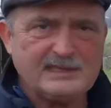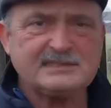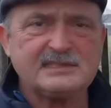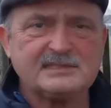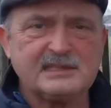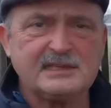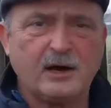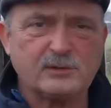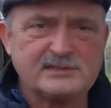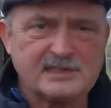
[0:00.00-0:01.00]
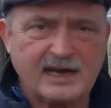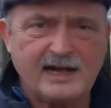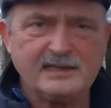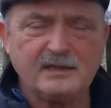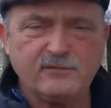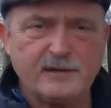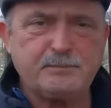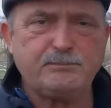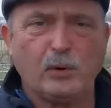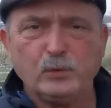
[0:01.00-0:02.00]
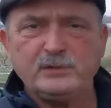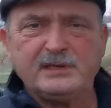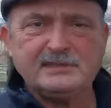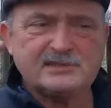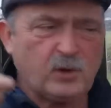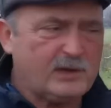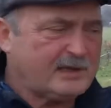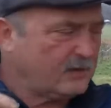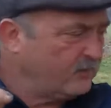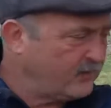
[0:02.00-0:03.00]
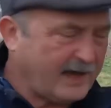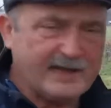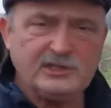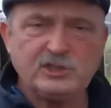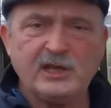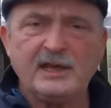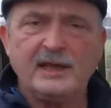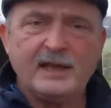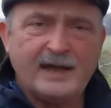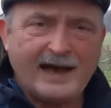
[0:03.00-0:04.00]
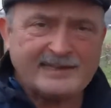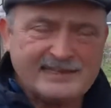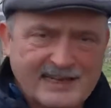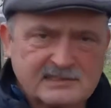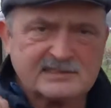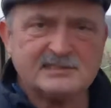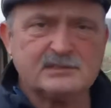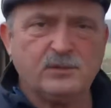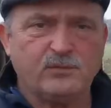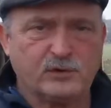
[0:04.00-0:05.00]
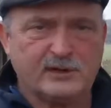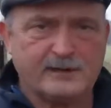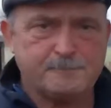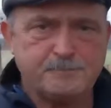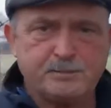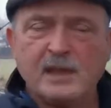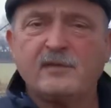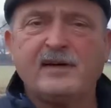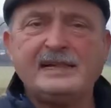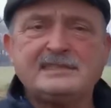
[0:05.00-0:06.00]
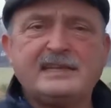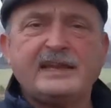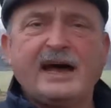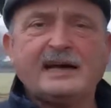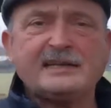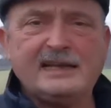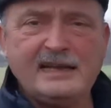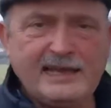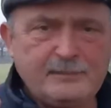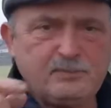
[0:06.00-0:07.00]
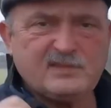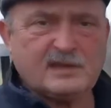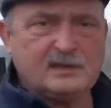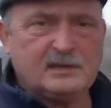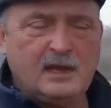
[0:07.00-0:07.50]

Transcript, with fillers: ist es in Australien verboten, solch Fleisch an Katzen zu füttern, weil sie danach gelähmt sind.